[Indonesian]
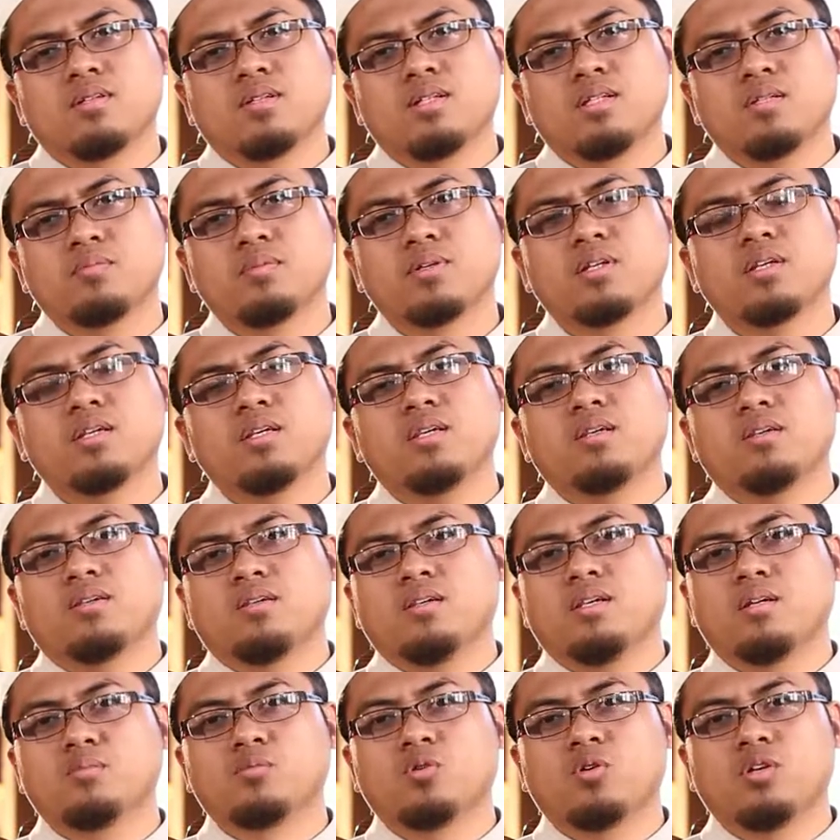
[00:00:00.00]
diberi
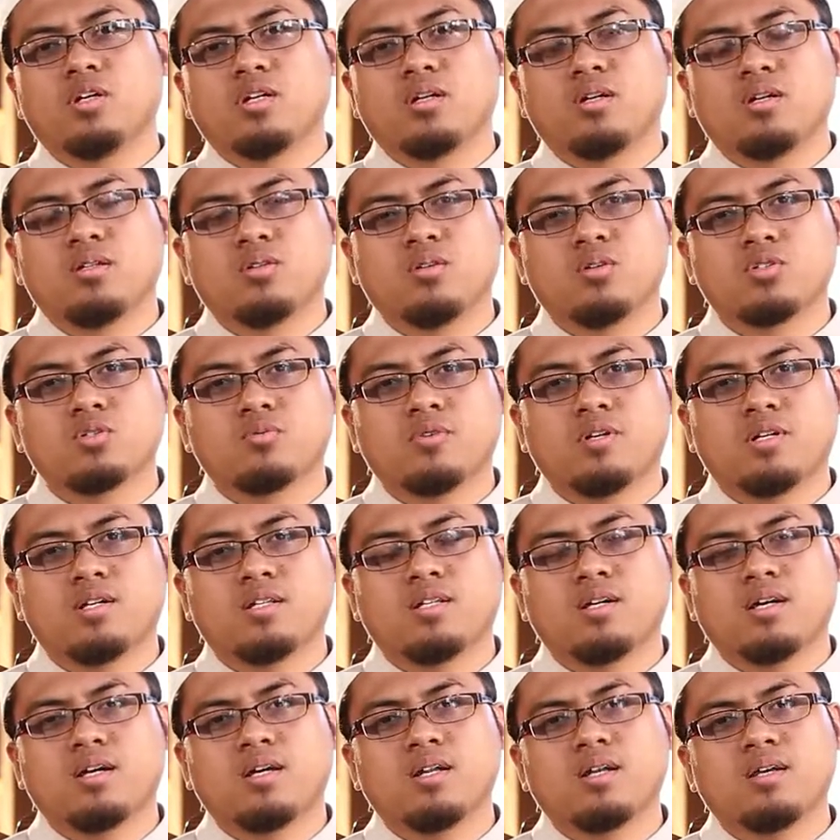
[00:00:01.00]
ilmu oleh Allah
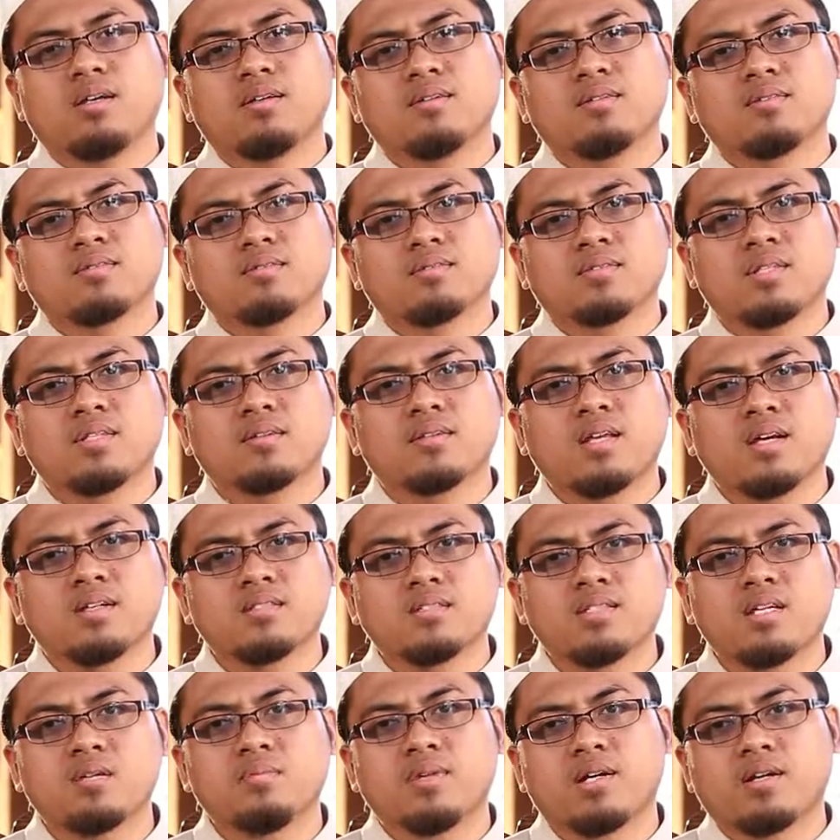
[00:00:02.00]
Subhanahu taala tentang
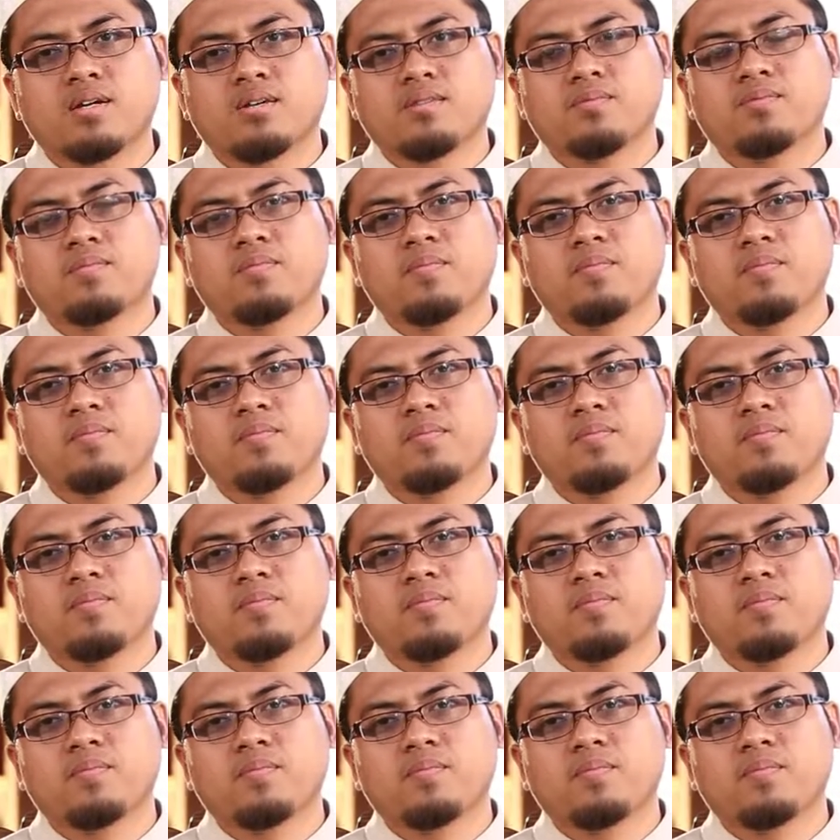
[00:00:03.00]
sabar,